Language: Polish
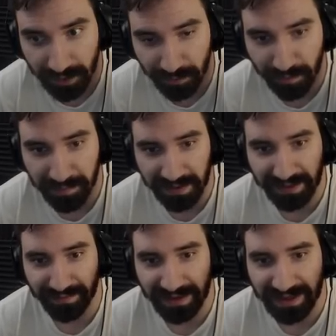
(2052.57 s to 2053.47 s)
Chłopek
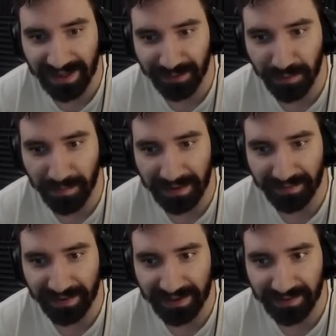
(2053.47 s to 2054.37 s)
je wahadło,
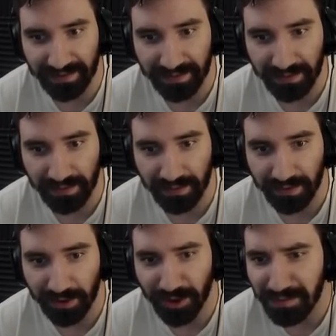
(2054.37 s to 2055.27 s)
perfekt.
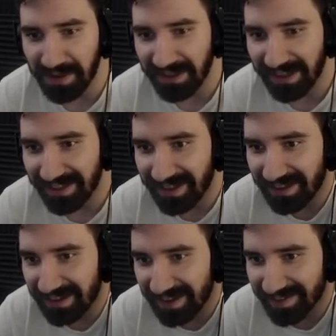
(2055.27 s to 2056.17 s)
On mnie
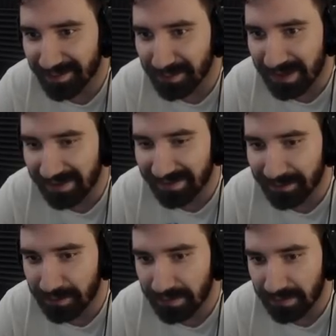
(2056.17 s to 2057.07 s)
jeden raz uderzył.